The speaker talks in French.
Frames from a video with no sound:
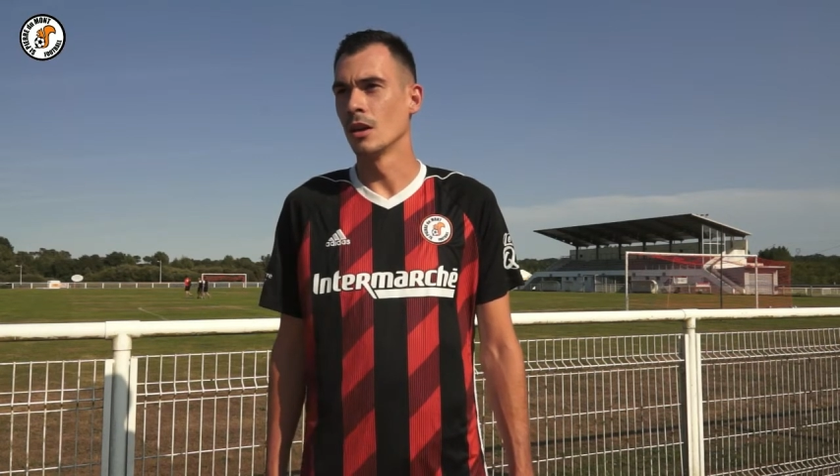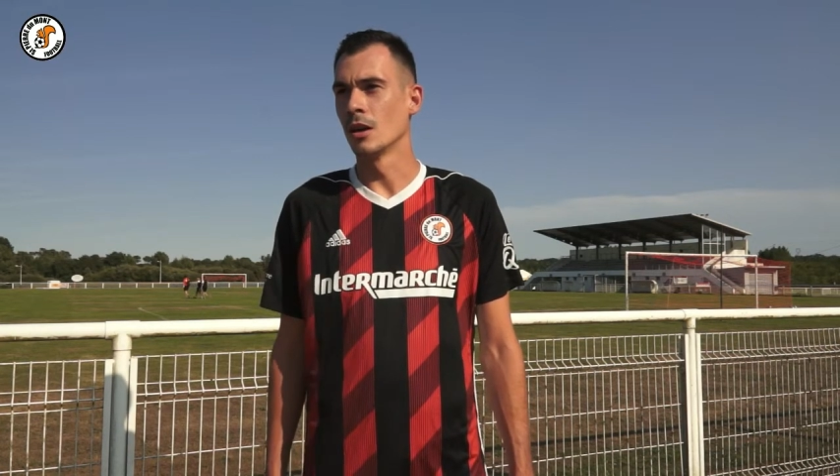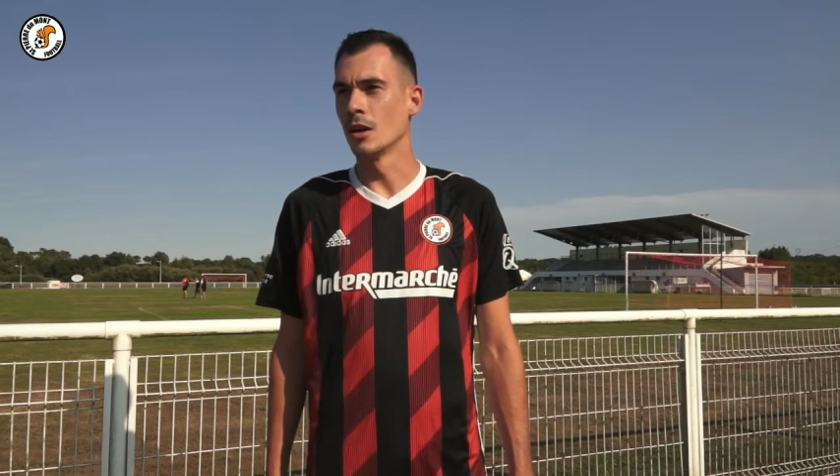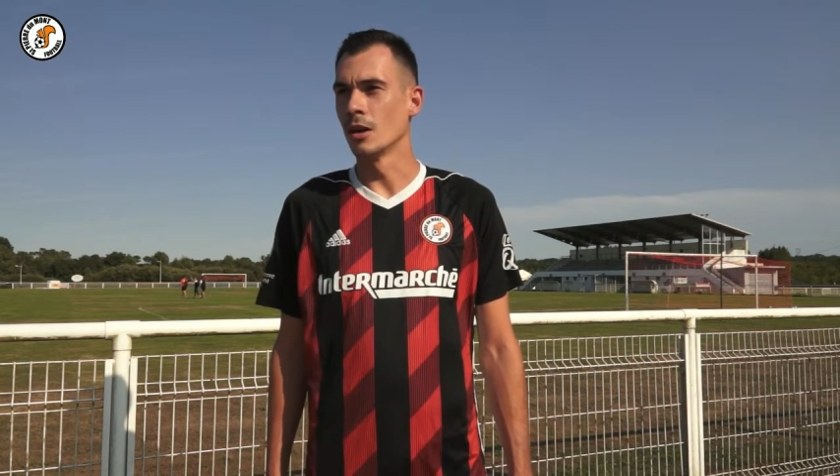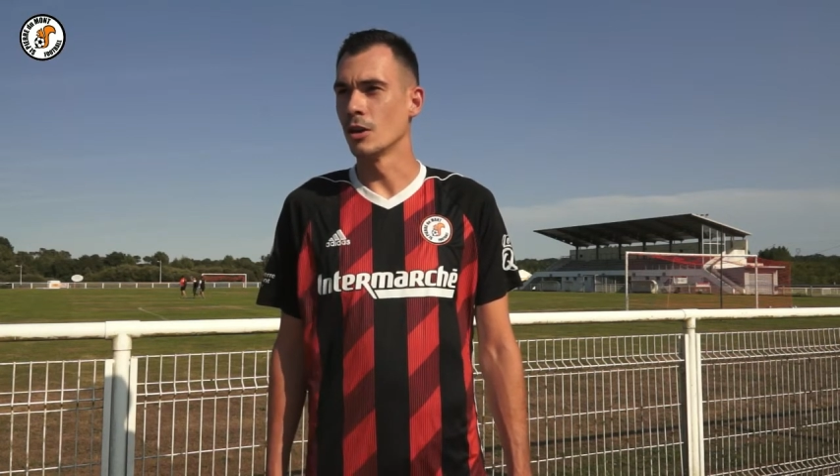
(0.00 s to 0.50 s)

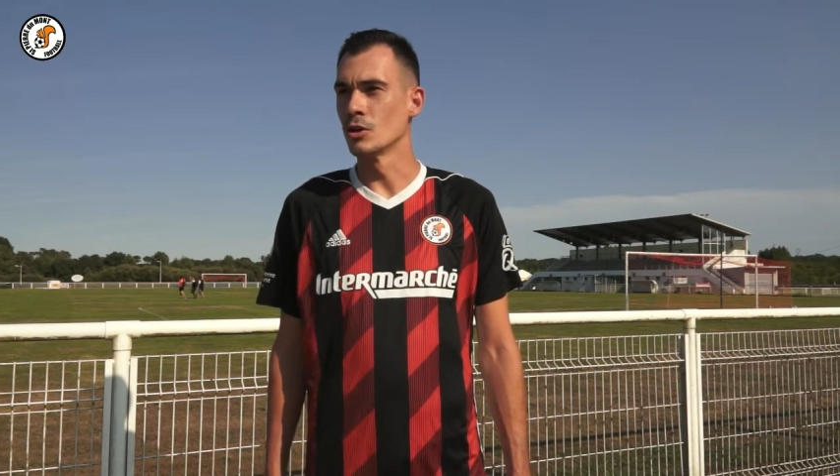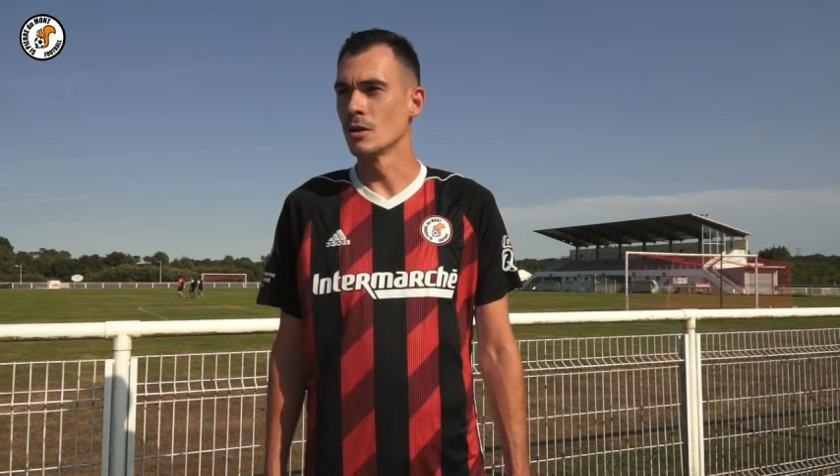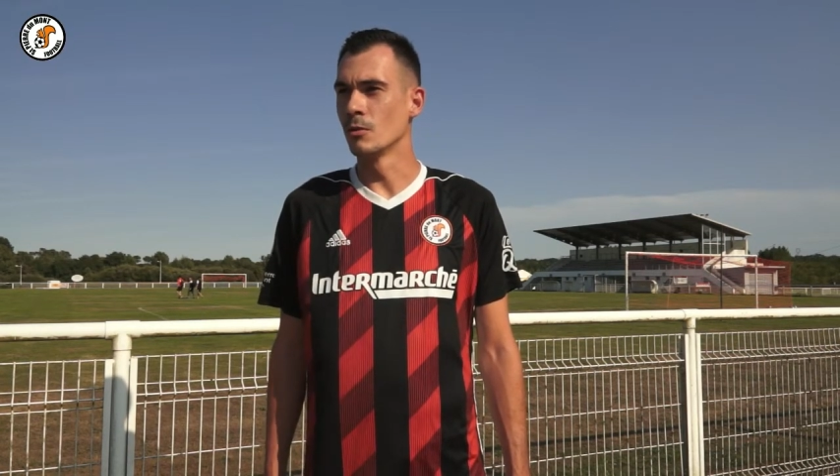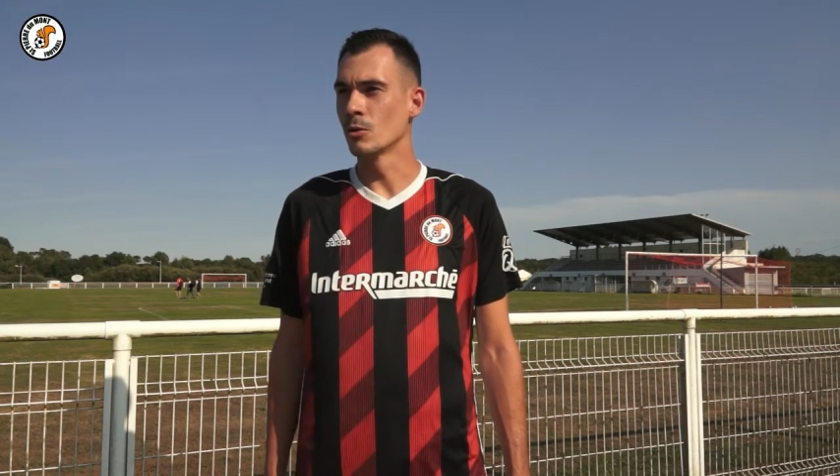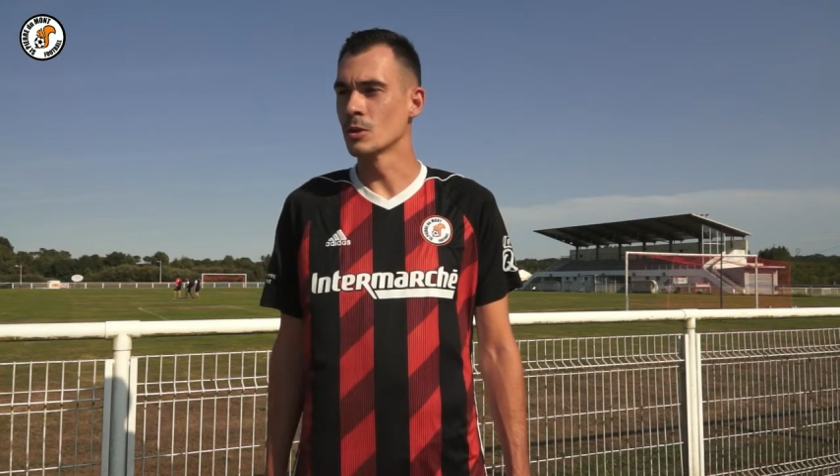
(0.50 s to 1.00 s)
et
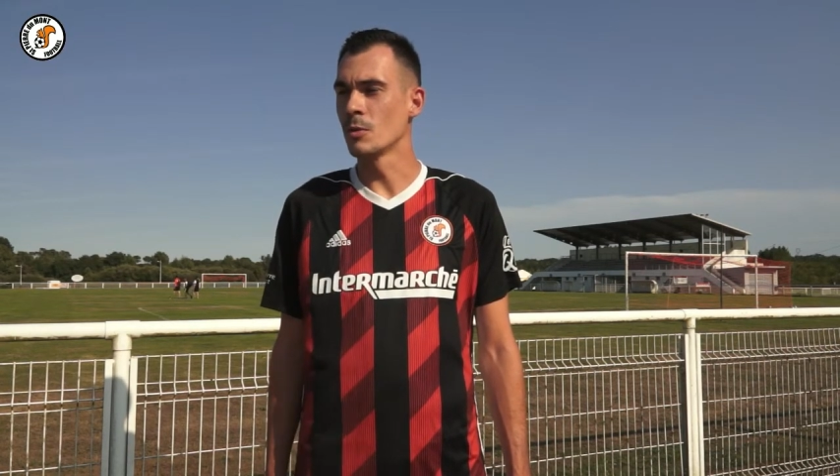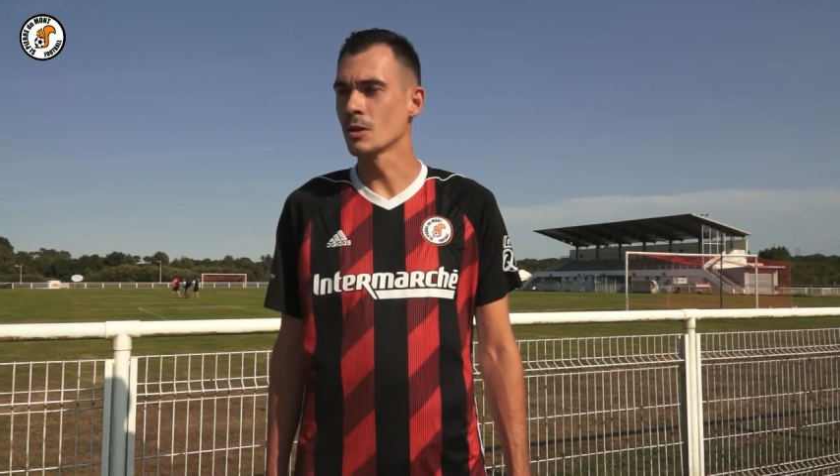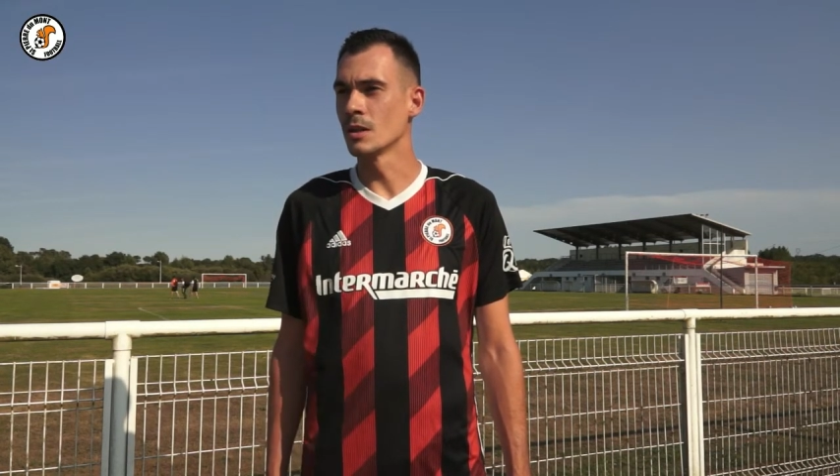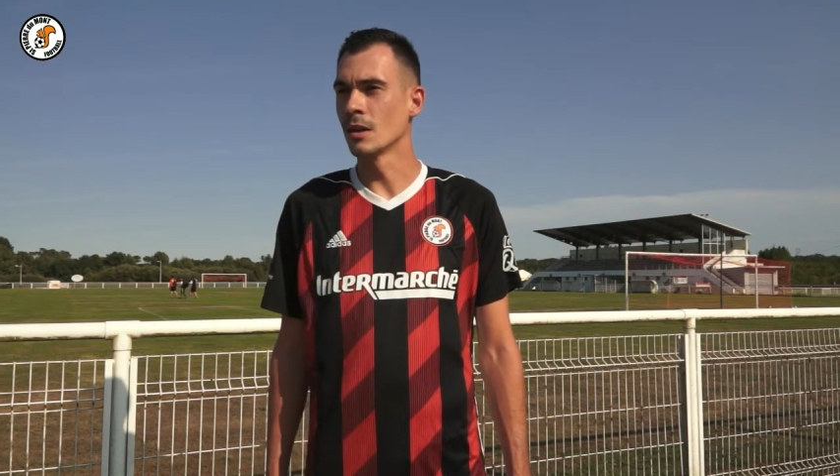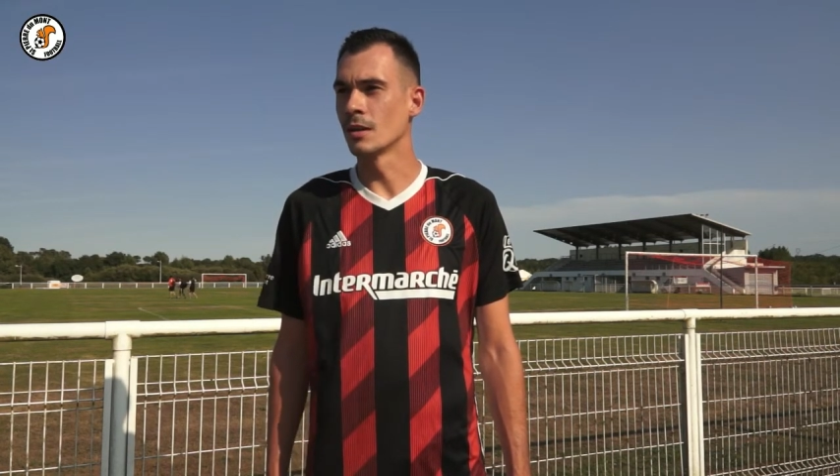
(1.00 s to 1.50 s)
j'ai vu que le
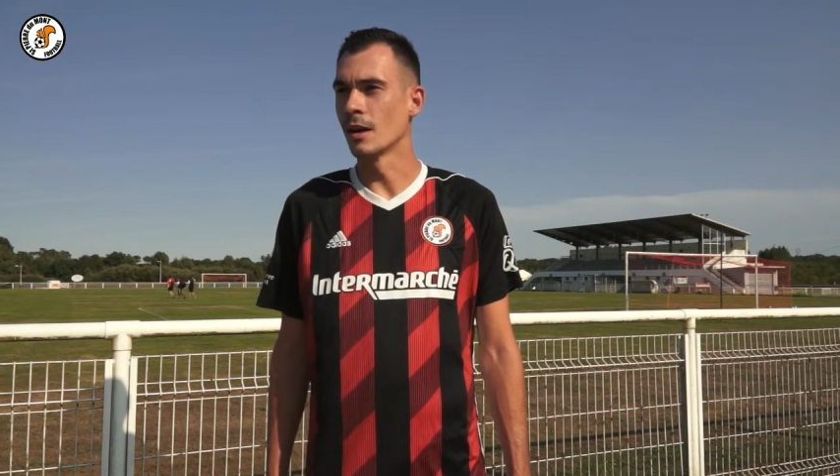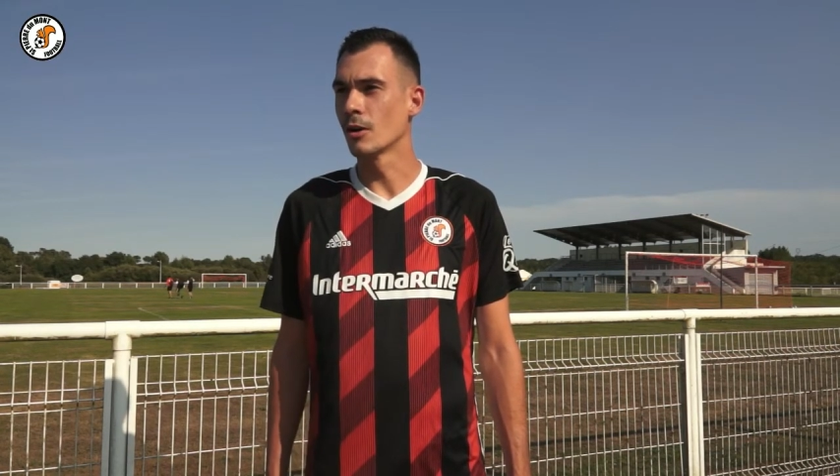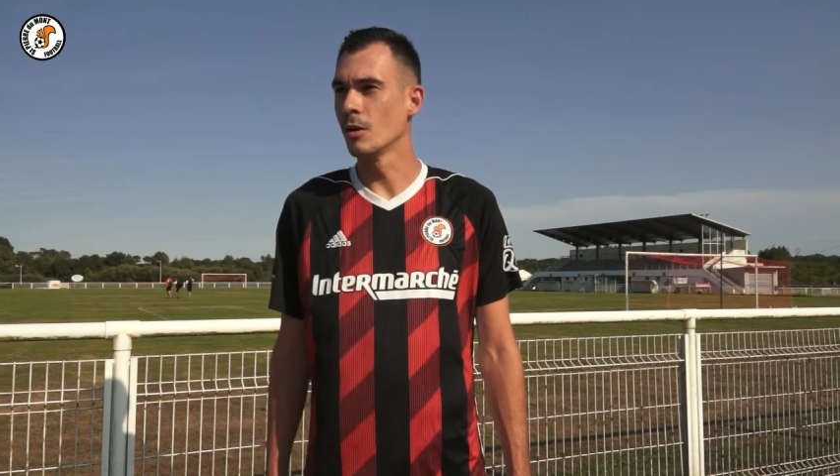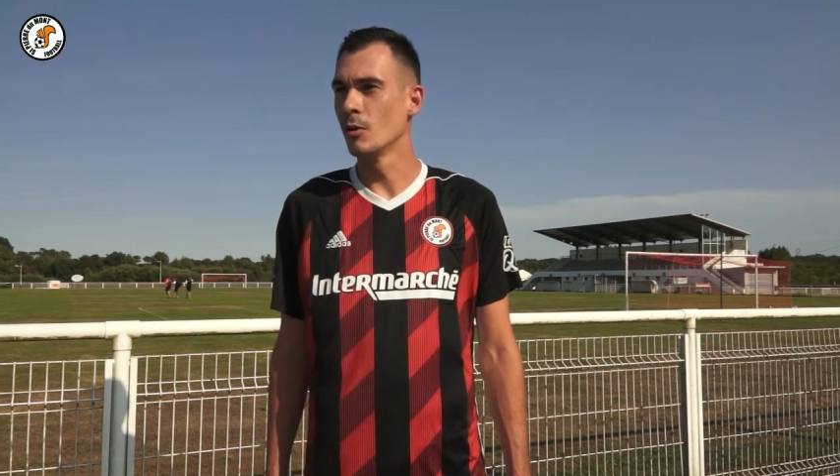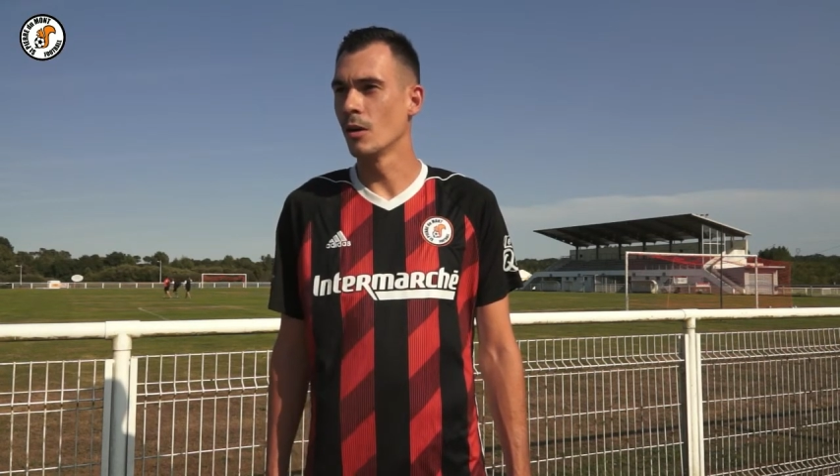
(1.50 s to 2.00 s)
Sporting était un
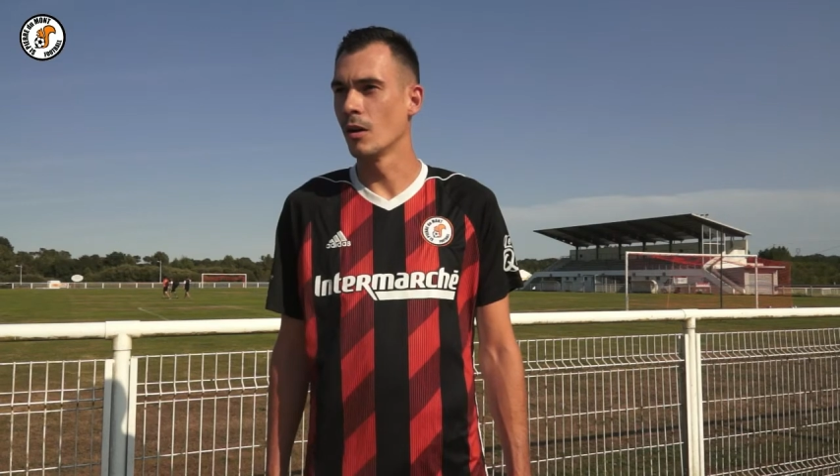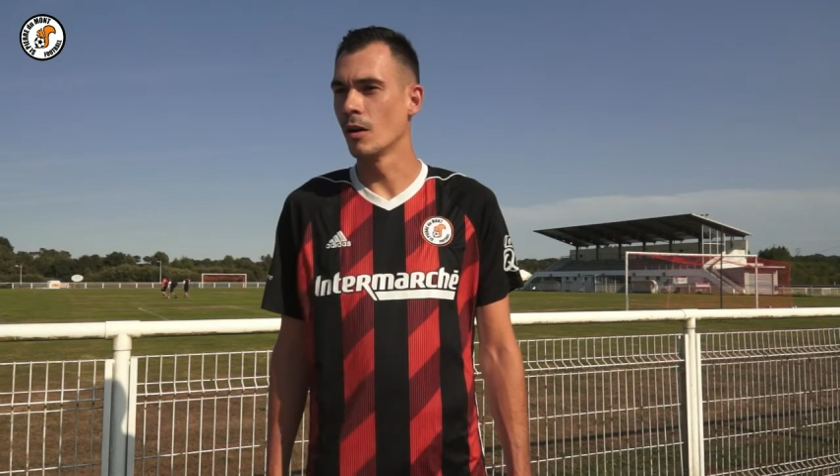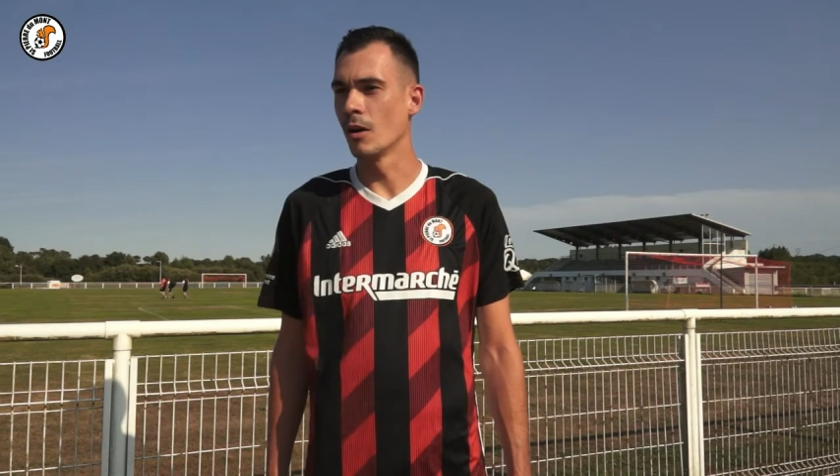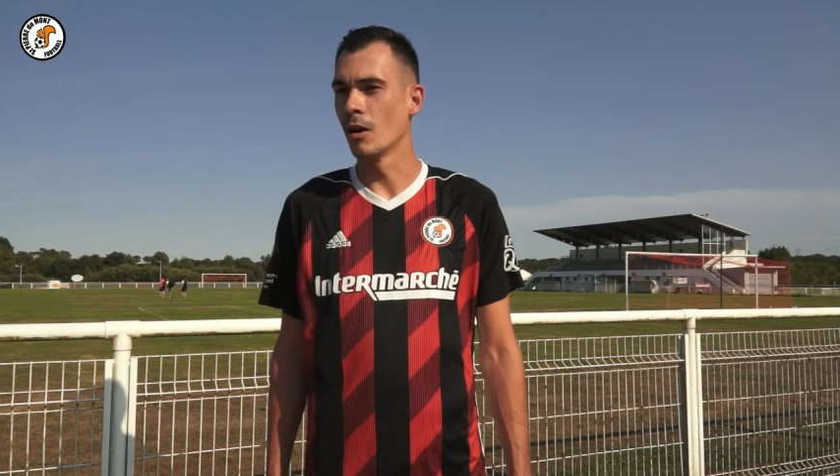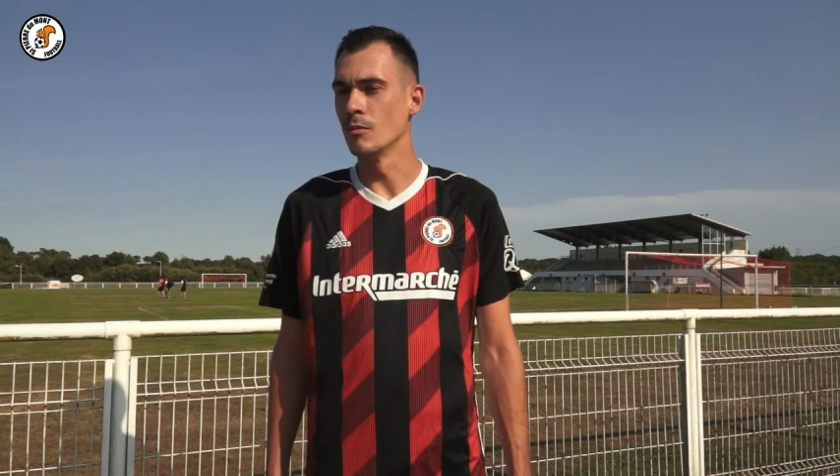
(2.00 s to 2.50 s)
club
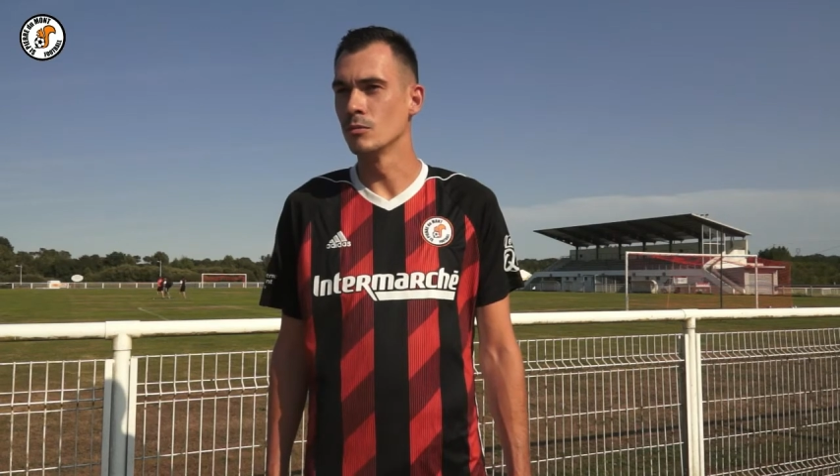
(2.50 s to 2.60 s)
euh,